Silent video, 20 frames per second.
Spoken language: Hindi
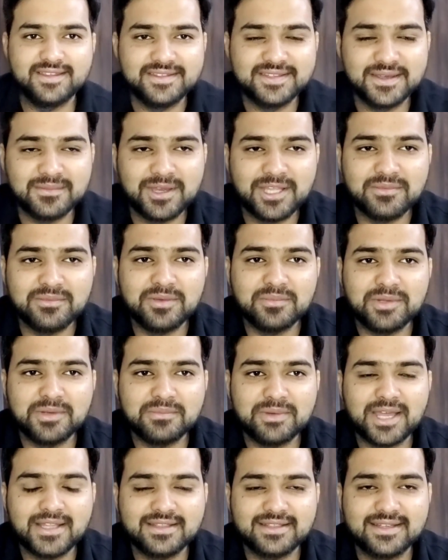इसके बाद में
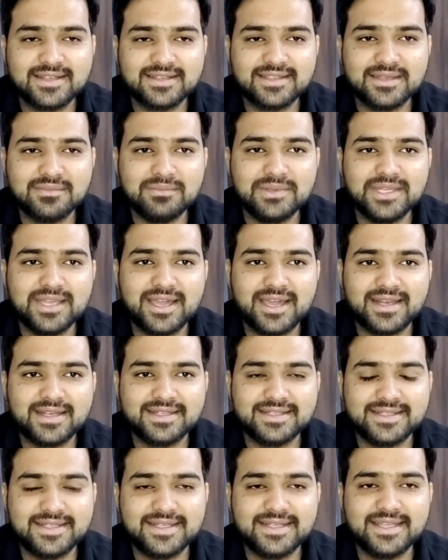अपन बात करते हैं
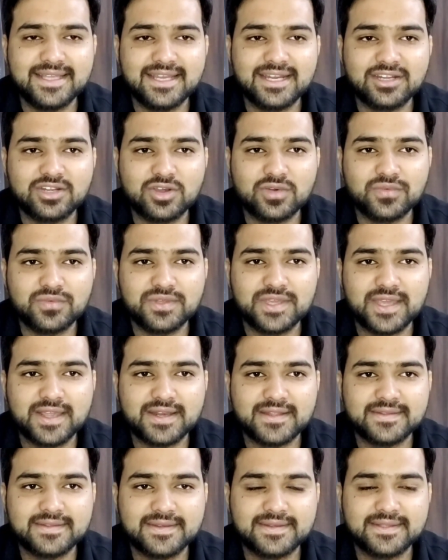बिहार स्टेट की कट ऑफ
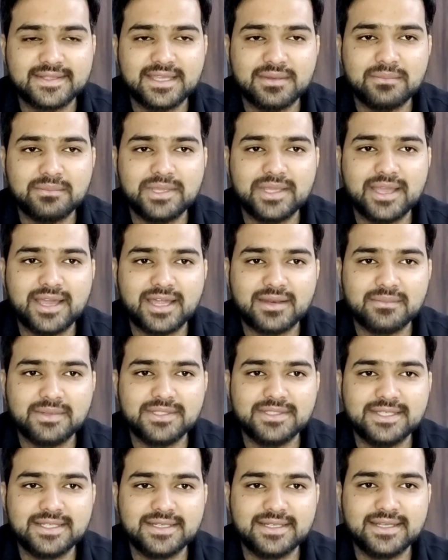क्या रह सकती है बिहार
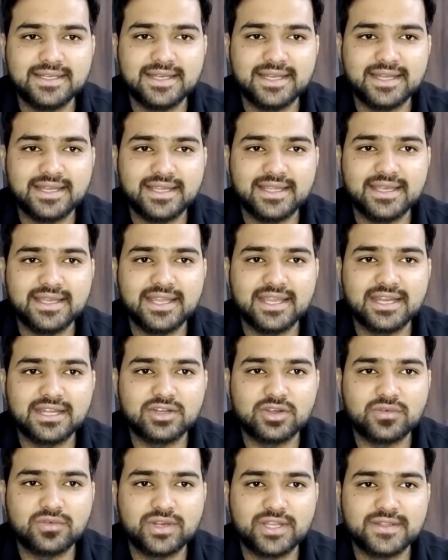में जनरल कैटेगरी की
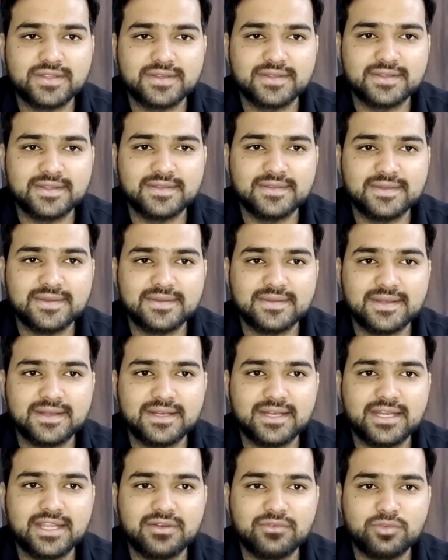कट ऑफ रह सकती है सिक्स
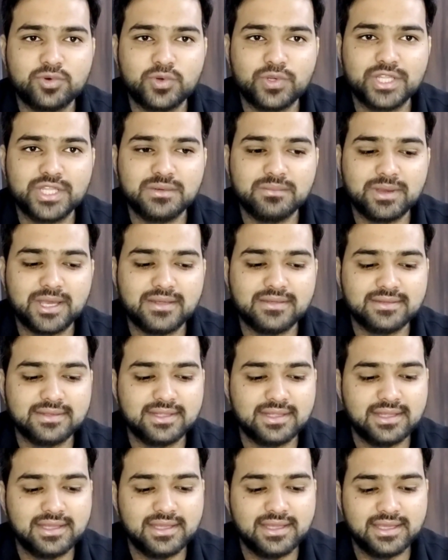हंड्रेड एंड फोर्टीन
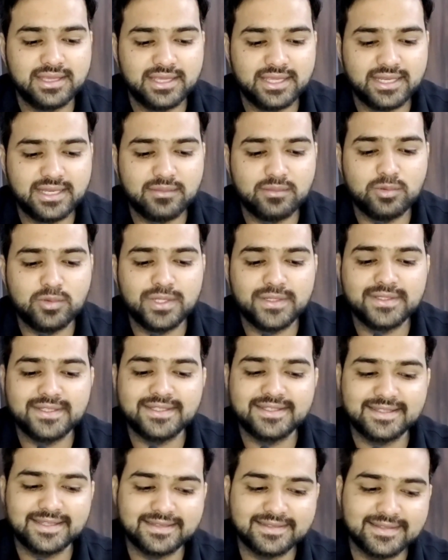मार्क्स ई डब्ल्यू एस
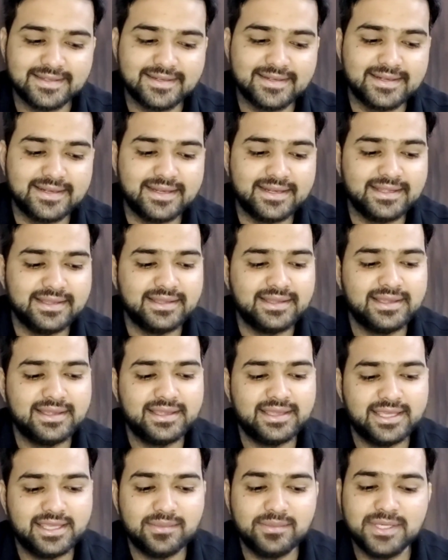की सिक्स हंड्रेड
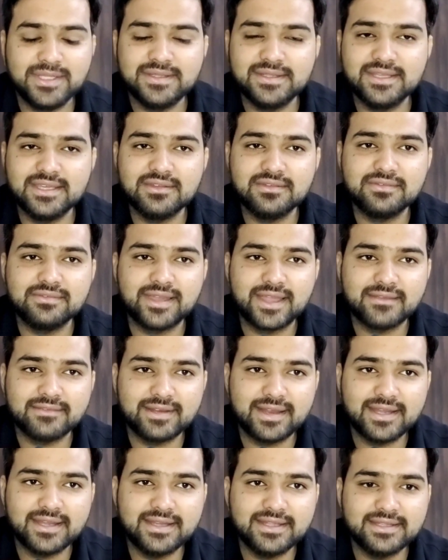ई बी सी की
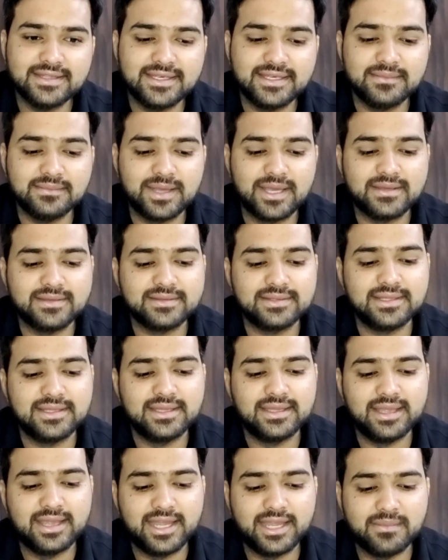फाइव नाइन्टी थ्री मार्क्स
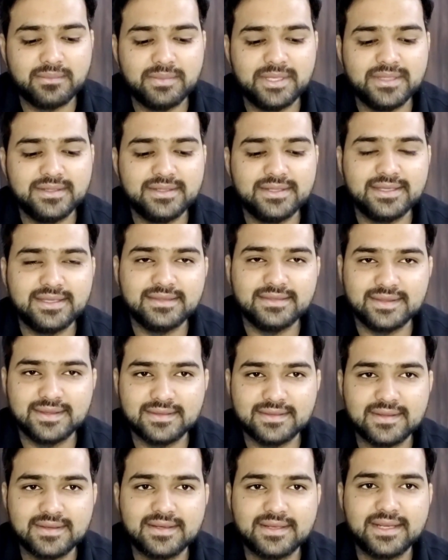एंड बी सी की
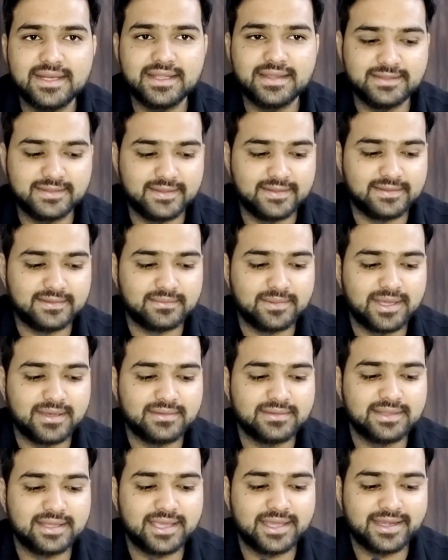सिक्स हंड्रेड एंड सिक्स
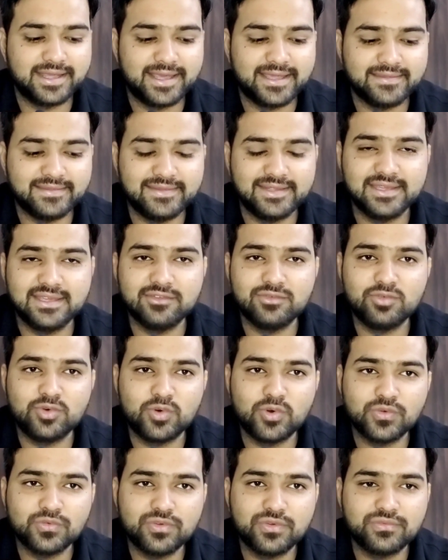मार्क्स एंड एस सी की
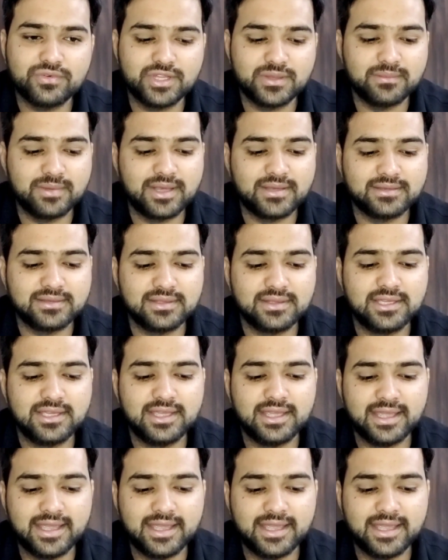फोर फिफ्टी मार्क्स